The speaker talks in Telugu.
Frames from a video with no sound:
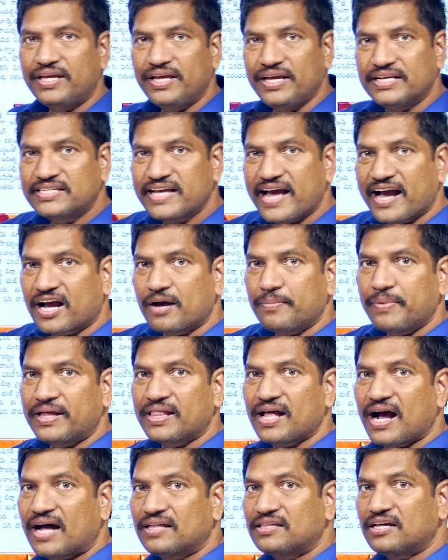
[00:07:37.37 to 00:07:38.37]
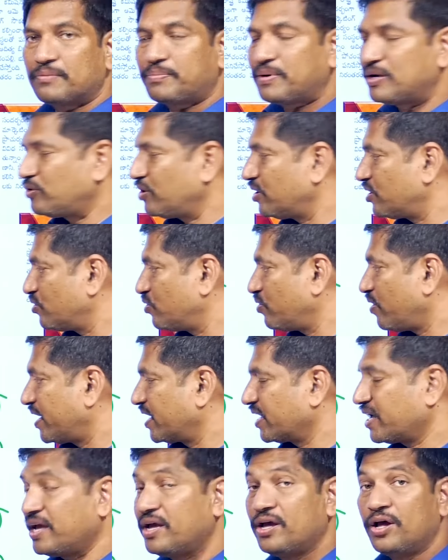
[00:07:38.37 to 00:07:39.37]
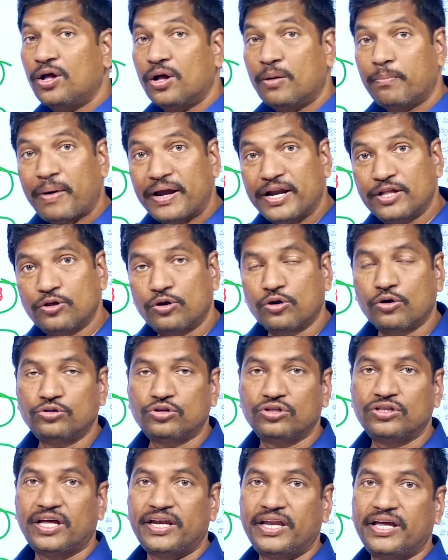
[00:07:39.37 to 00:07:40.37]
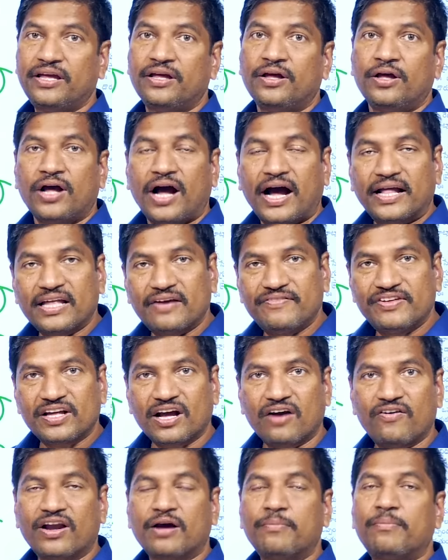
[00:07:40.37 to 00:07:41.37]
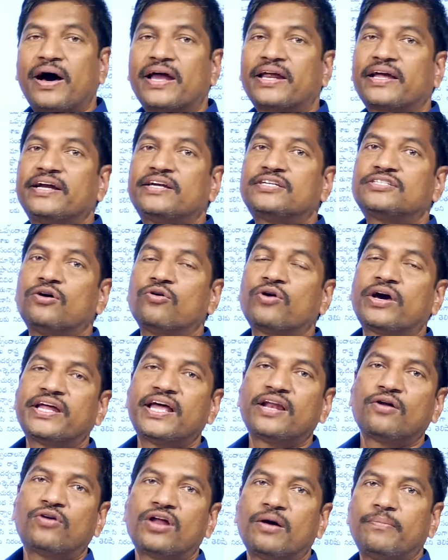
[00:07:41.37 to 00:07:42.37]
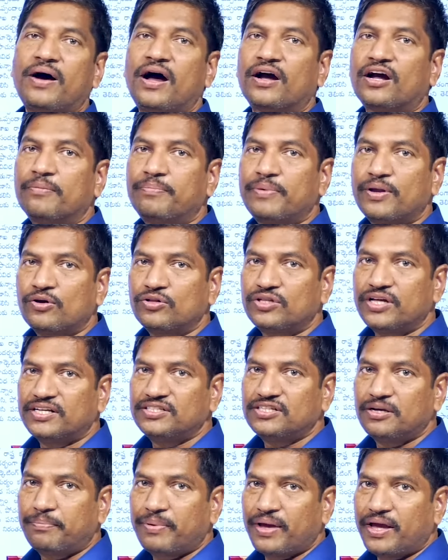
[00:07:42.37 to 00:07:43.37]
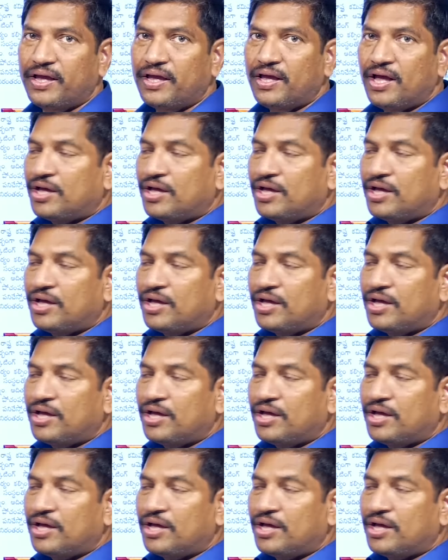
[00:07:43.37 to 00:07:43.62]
ఈ శాఖ మీద ఆధారపడి ఉన్నటువంటి వారికి పని దొరుకుతుందని అదేవిధంగా వాళ్ళకి మార్కెట్ సౌకర్యాలు కూడా బాగా పెరుగుతాయని చెప్పి